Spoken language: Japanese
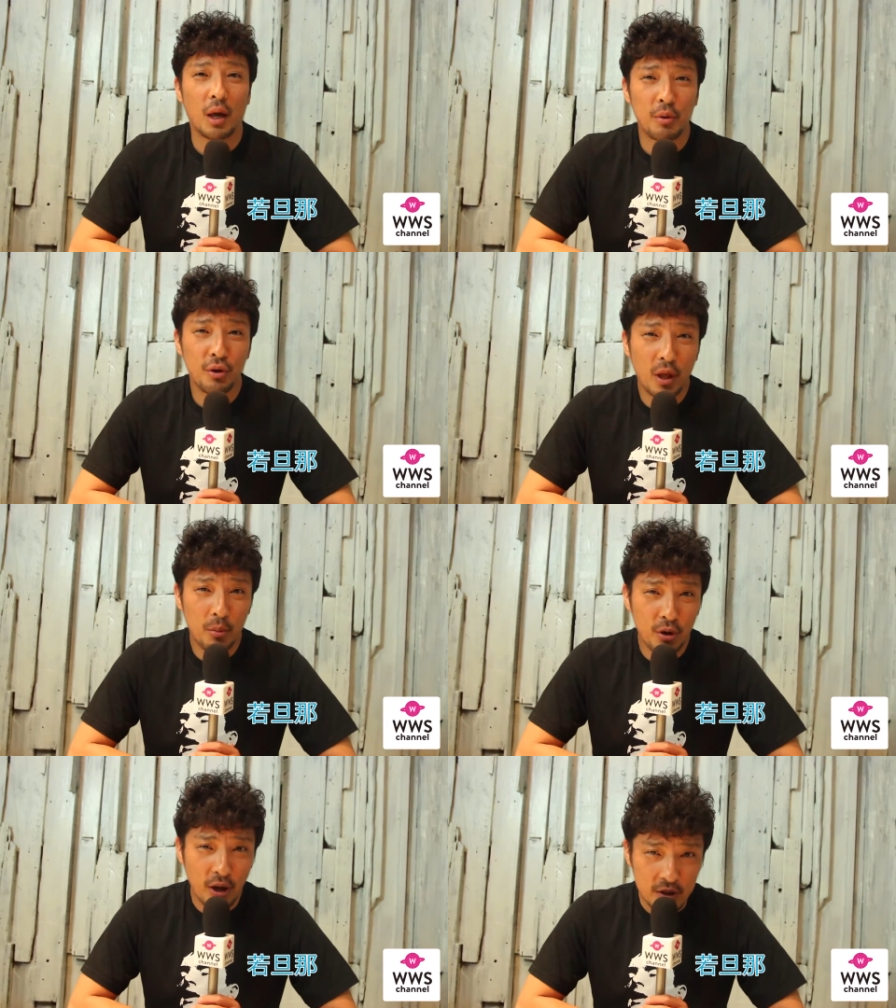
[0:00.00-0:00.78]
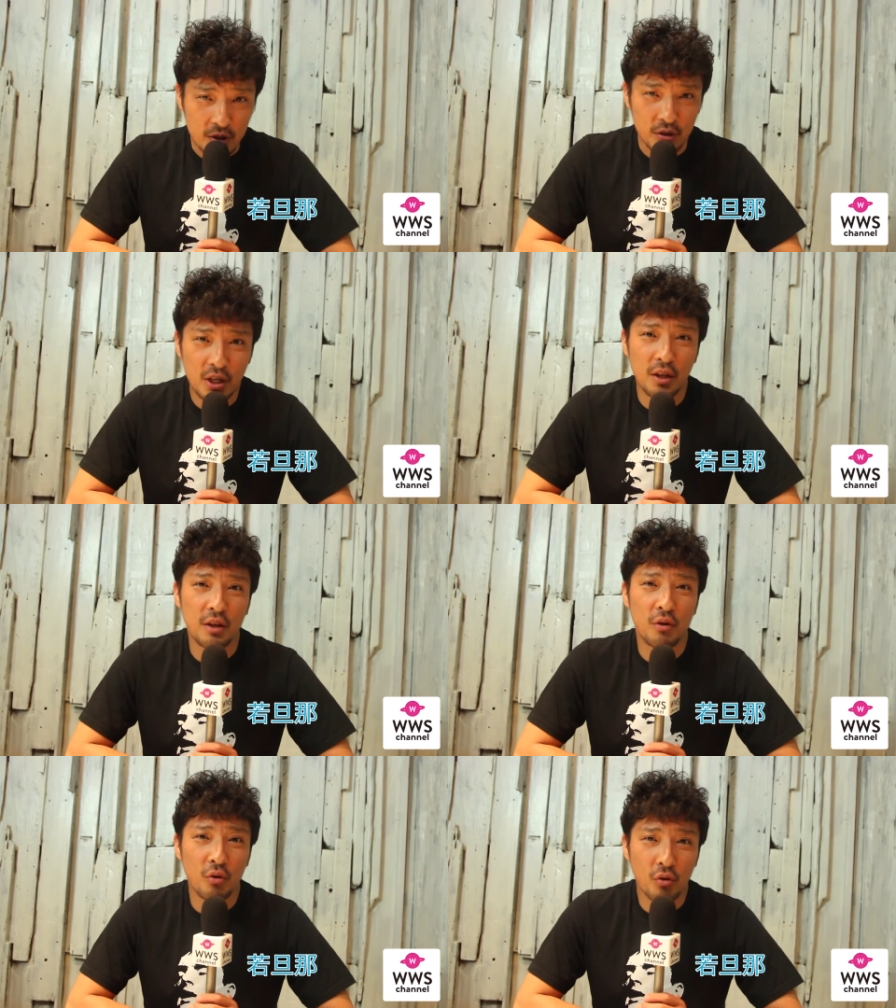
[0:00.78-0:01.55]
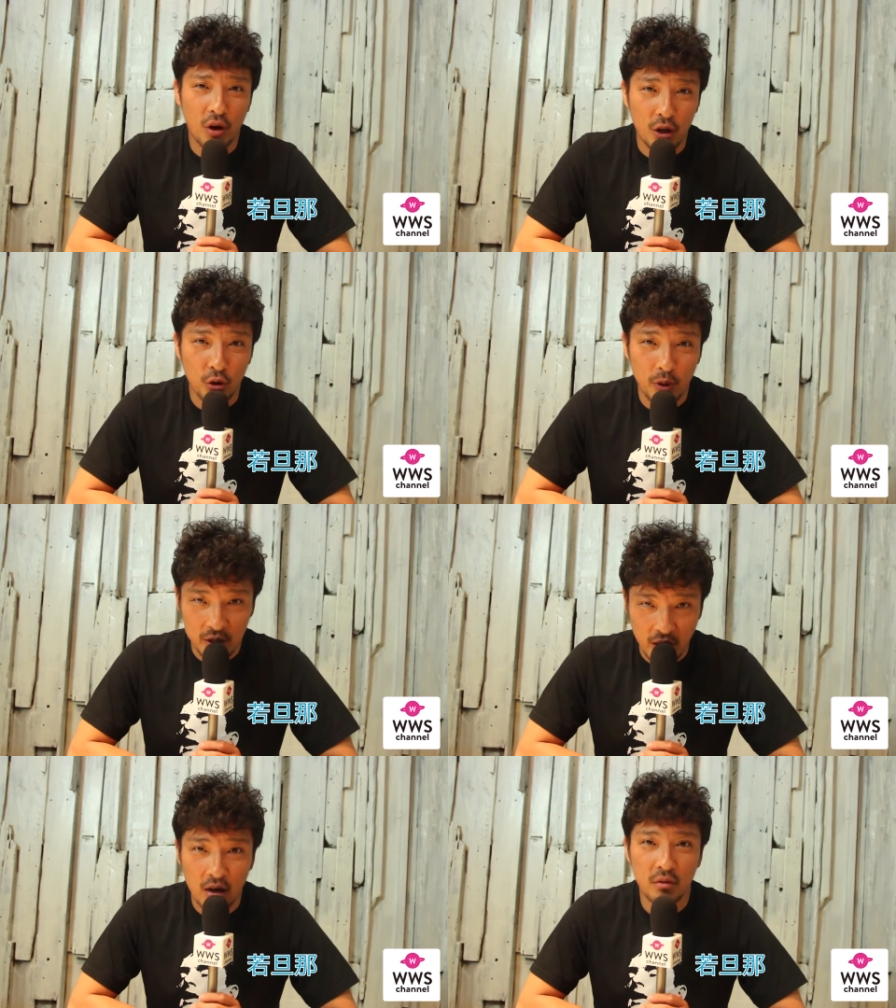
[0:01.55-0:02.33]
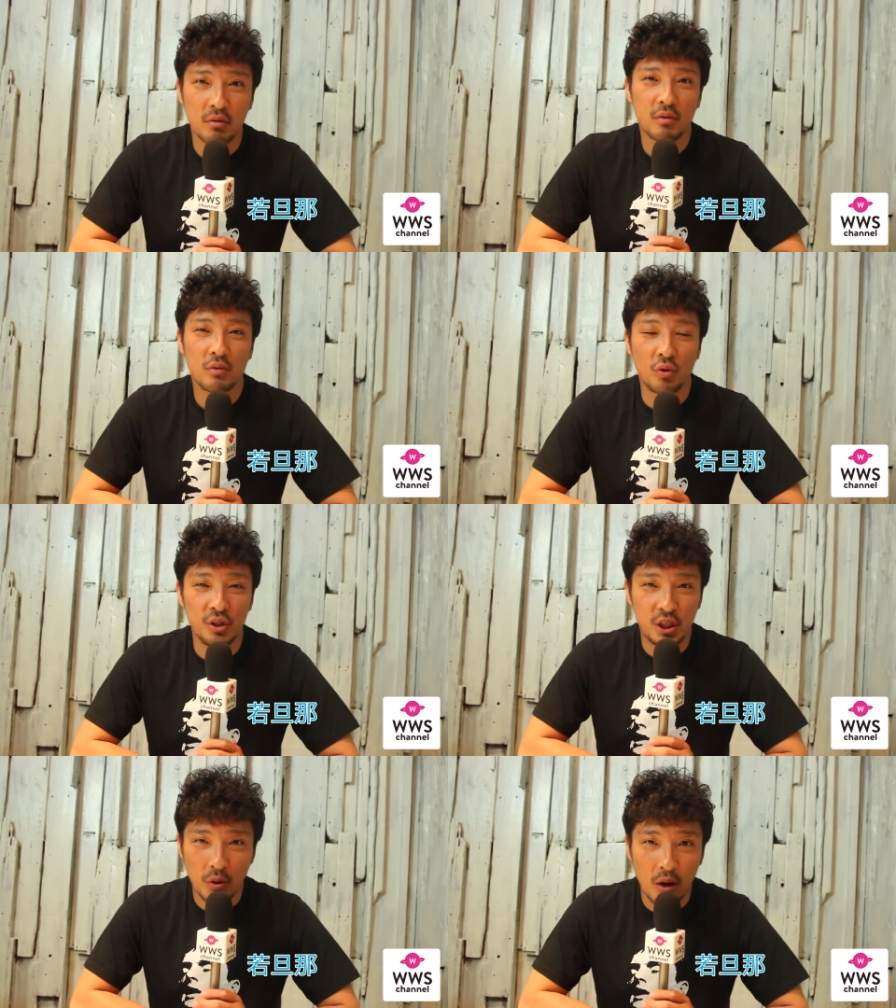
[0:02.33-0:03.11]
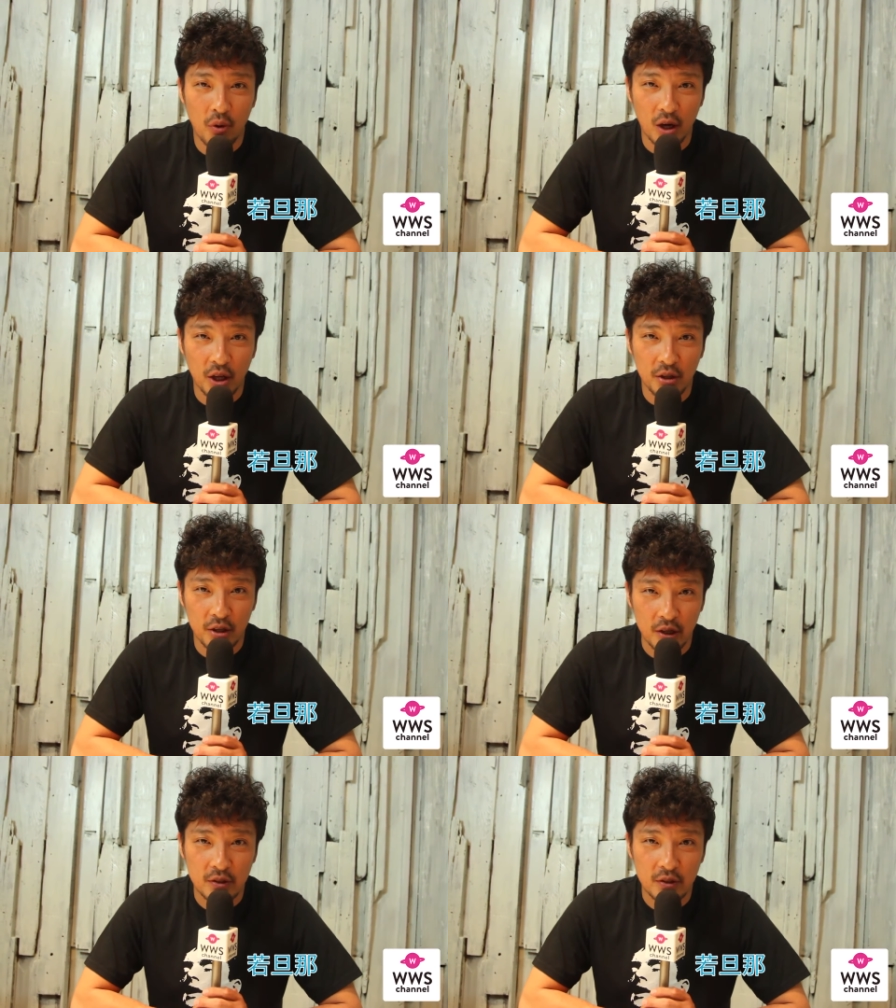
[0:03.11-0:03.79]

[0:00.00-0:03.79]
WWS チャンネルをご覧の皆さんこんにちは若旦那で